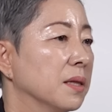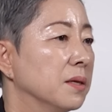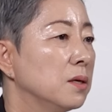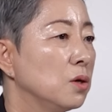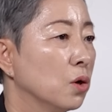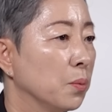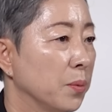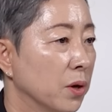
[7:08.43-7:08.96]

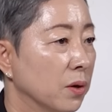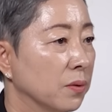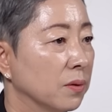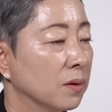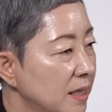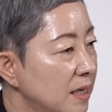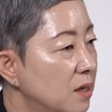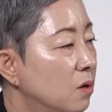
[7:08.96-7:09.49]
않으려면
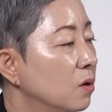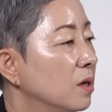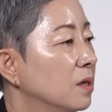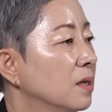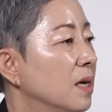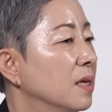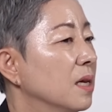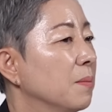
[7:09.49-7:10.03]

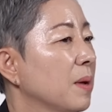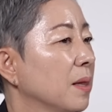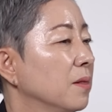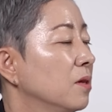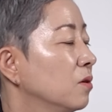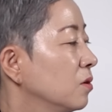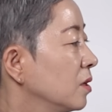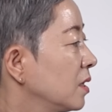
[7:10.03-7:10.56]
일거리를 하나
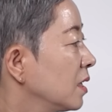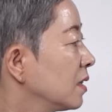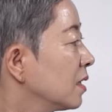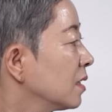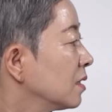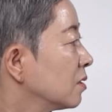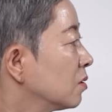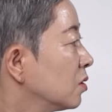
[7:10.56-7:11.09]
만들어야
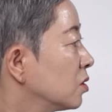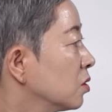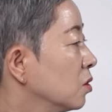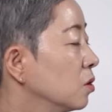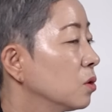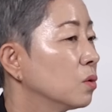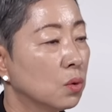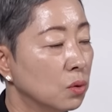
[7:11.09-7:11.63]
된다는 거죠.
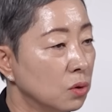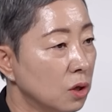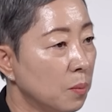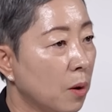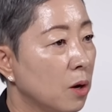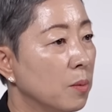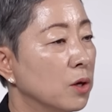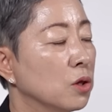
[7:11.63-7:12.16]

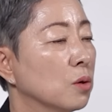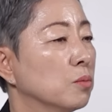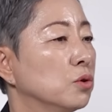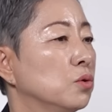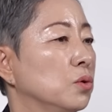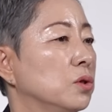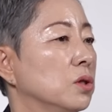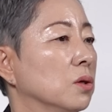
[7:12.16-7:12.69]
돈을 벌면 너무
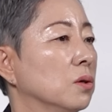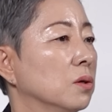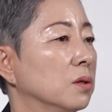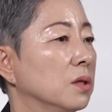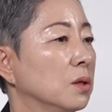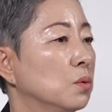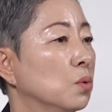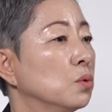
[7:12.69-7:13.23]
좋죠.
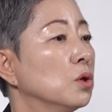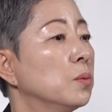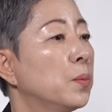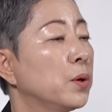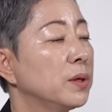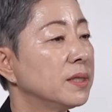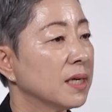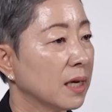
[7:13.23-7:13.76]
근데 돈을
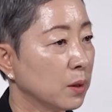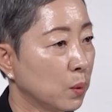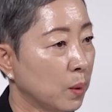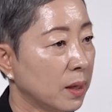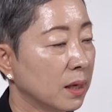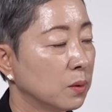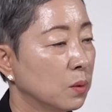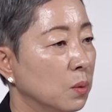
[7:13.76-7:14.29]
벌지
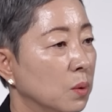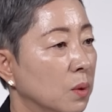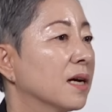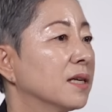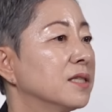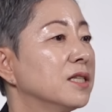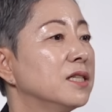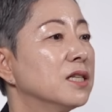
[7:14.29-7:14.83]
않더라도
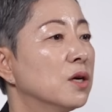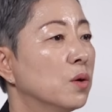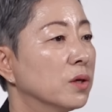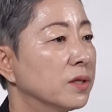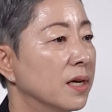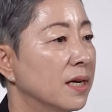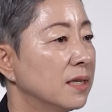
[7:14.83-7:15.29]
내가 즐거워서